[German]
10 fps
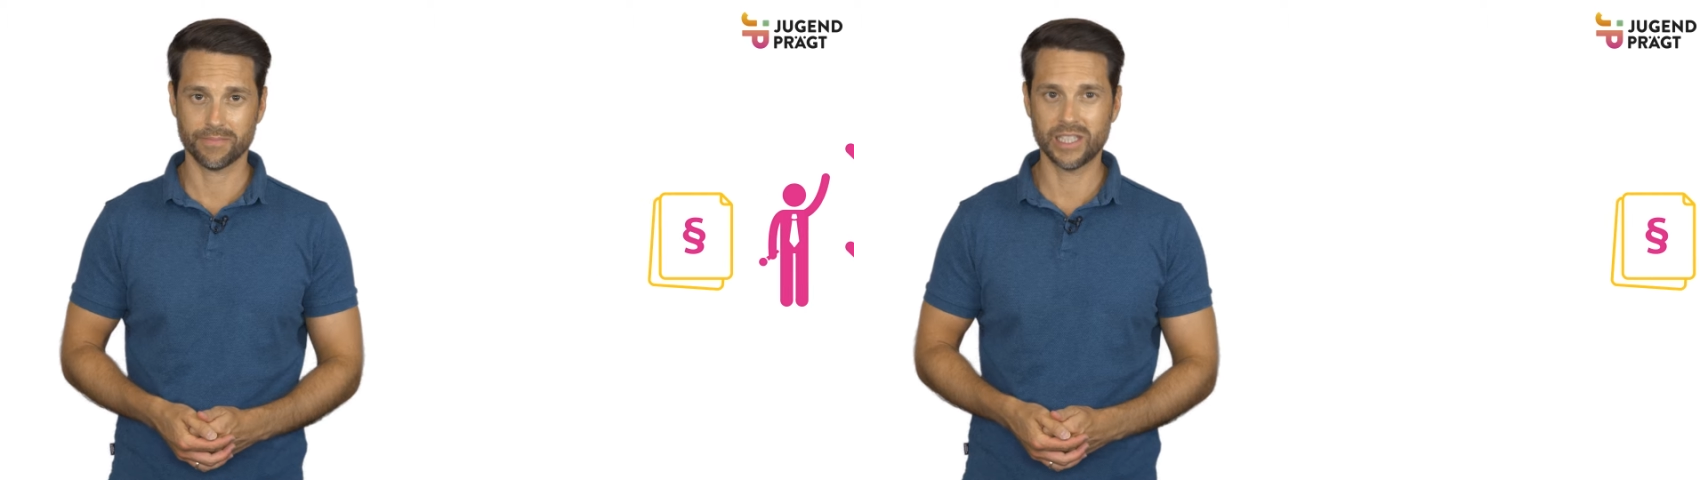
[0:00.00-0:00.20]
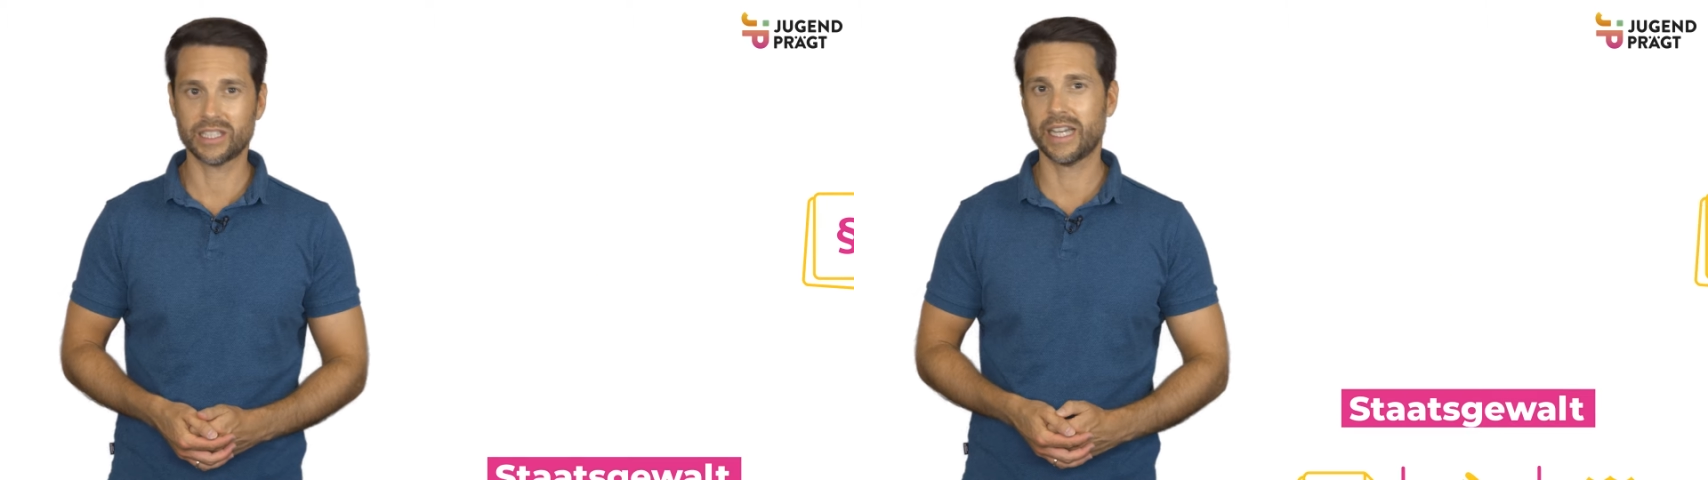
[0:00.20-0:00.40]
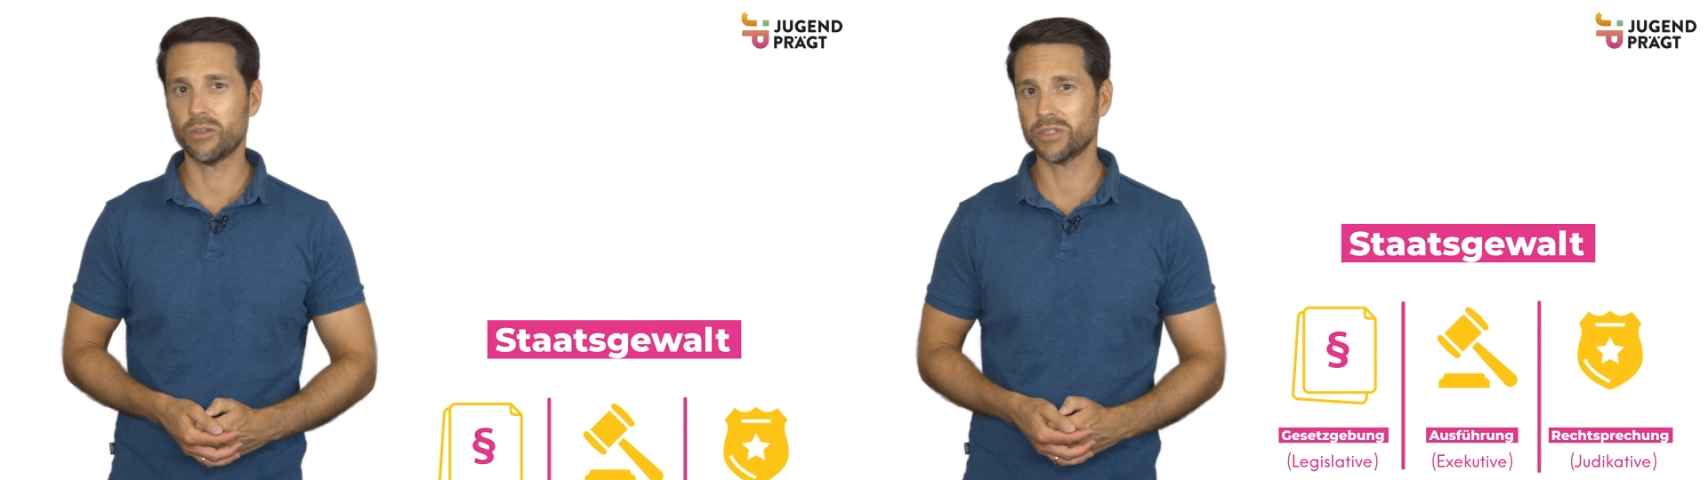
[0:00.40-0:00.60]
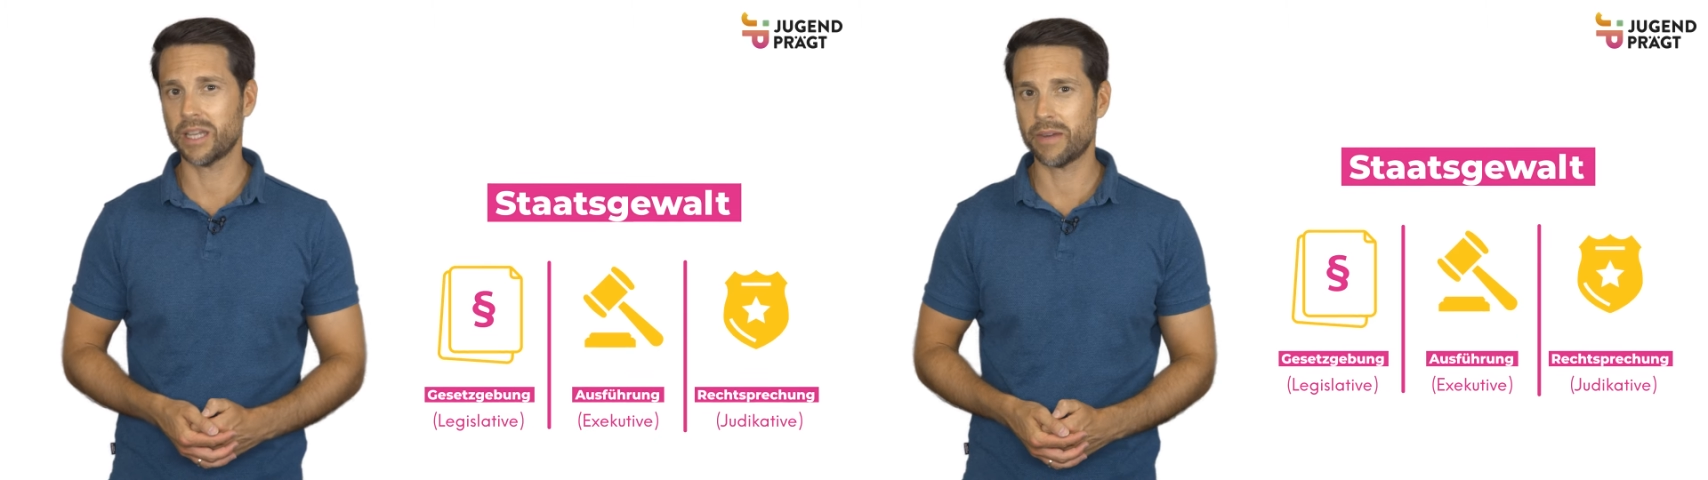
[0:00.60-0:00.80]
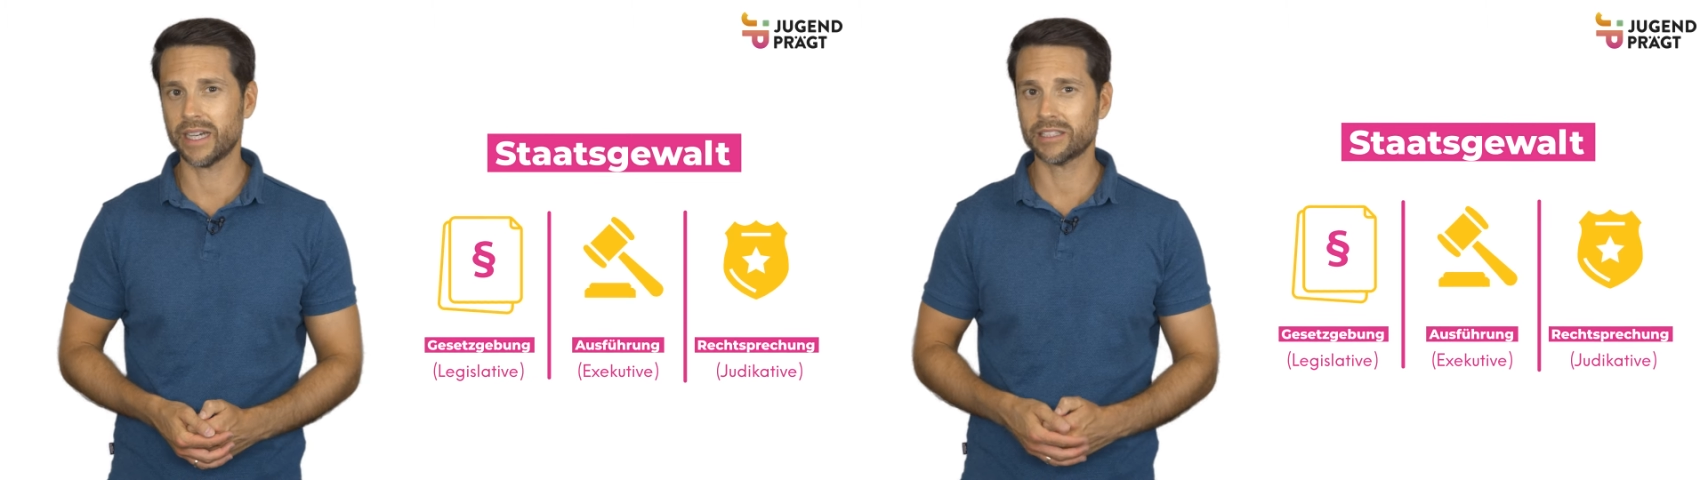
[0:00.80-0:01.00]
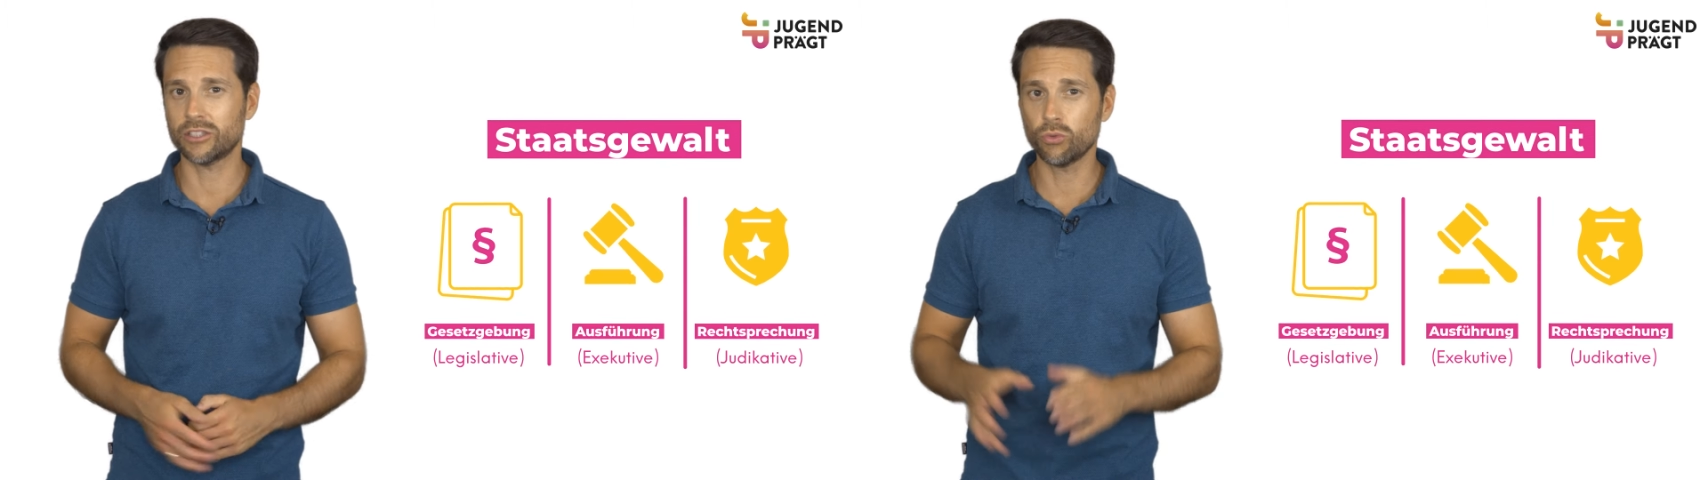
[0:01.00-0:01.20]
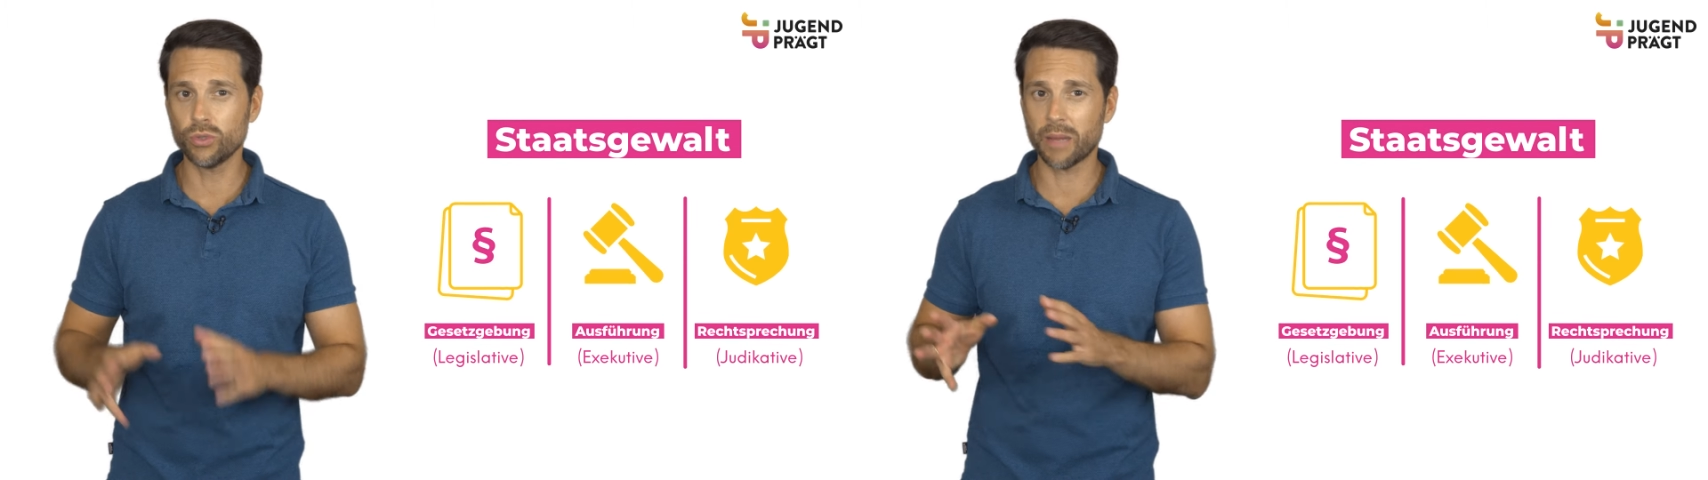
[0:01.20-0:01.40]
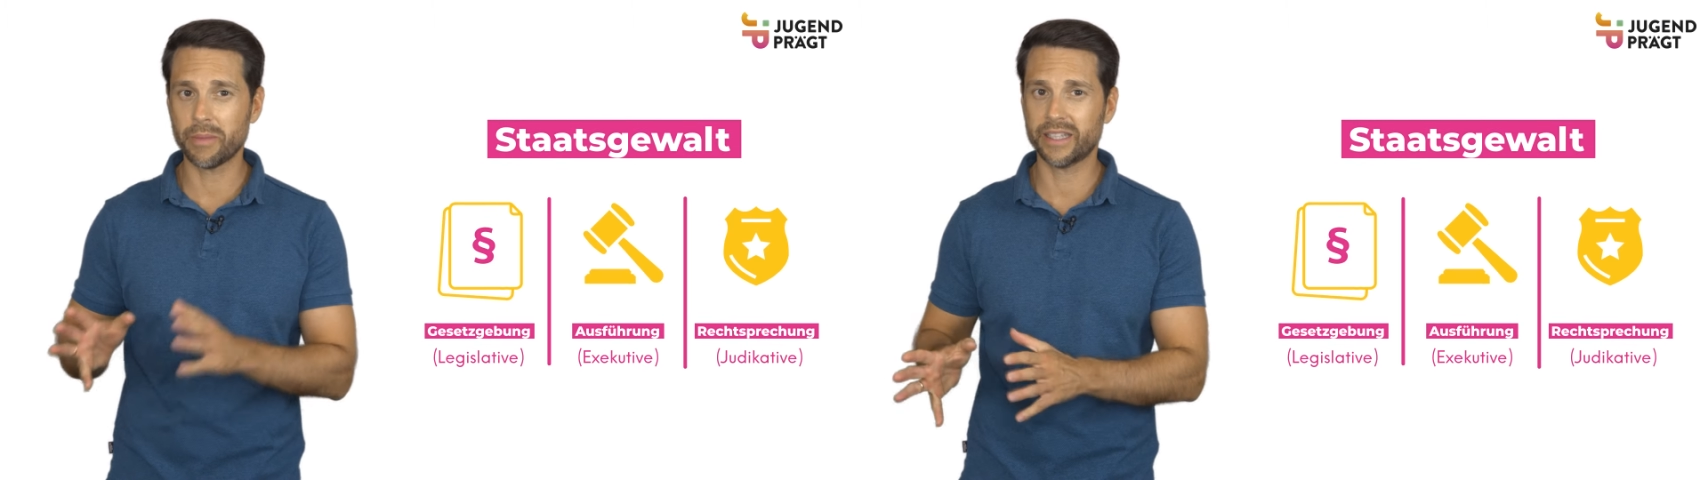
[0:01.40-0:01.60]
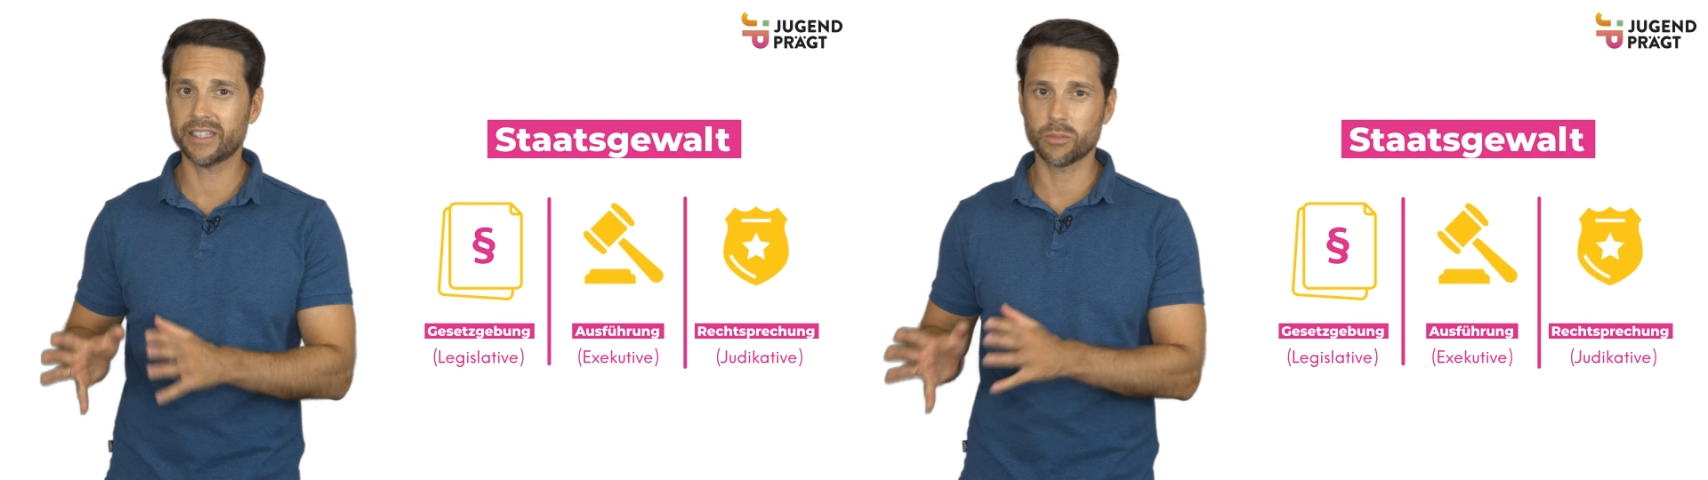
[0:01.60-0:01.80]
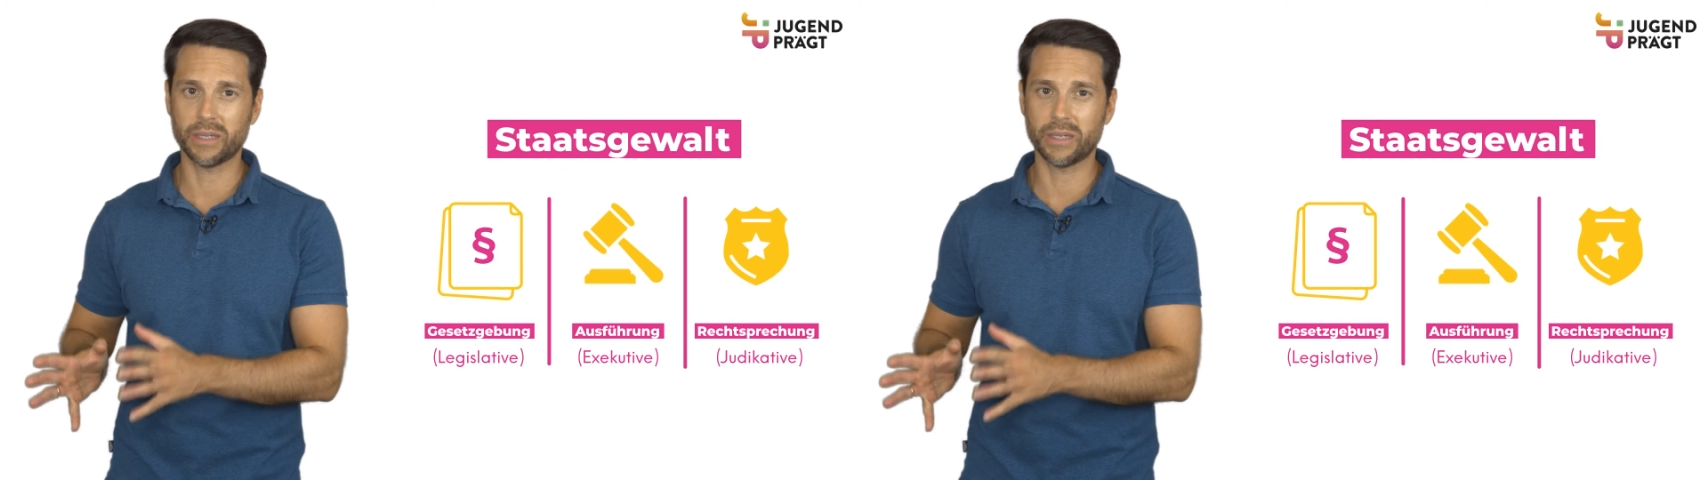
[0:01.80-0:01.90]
Die Trennung der Macht in unabhängige